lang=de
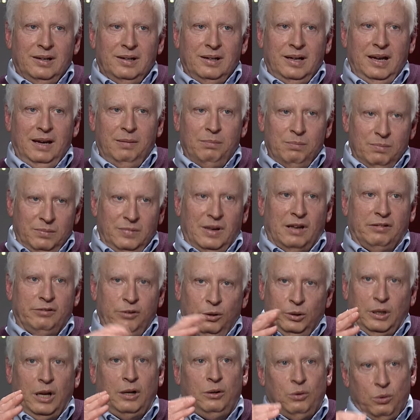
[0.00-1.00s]
Eben das
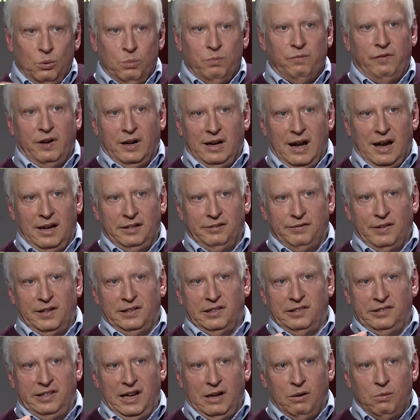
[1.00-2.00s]
Luthertum
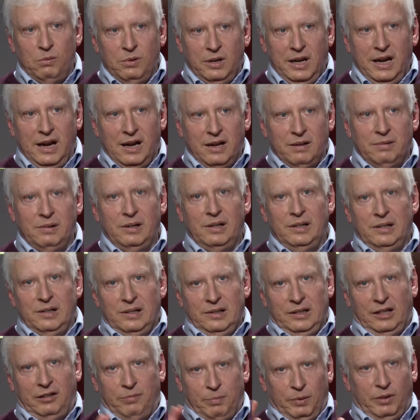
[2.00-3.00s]
vergleichsweise sekundär,
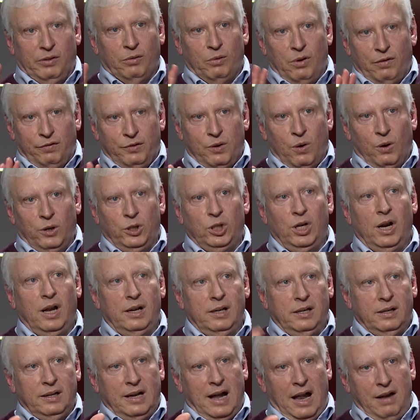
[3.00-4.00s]
jetzt bezogen auf
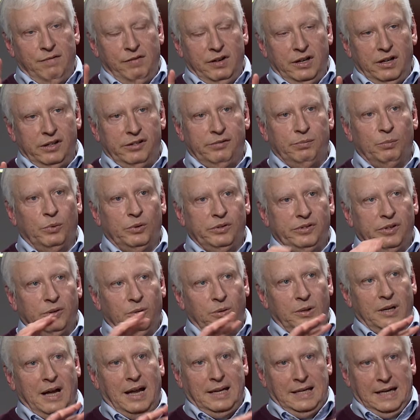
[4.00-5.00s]
Deutschland, Calvinismus
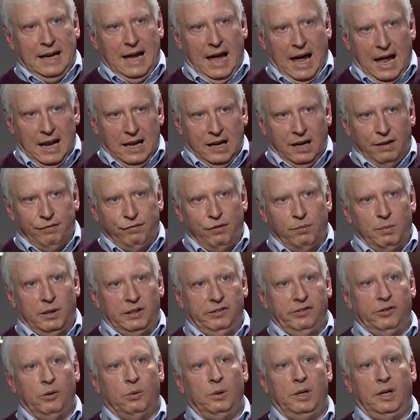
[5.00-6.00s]
und radikale
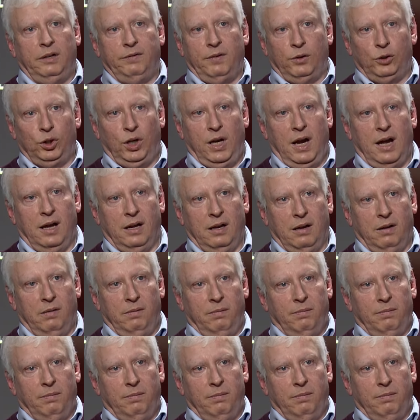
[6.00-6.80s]
Reformation etwas stärker.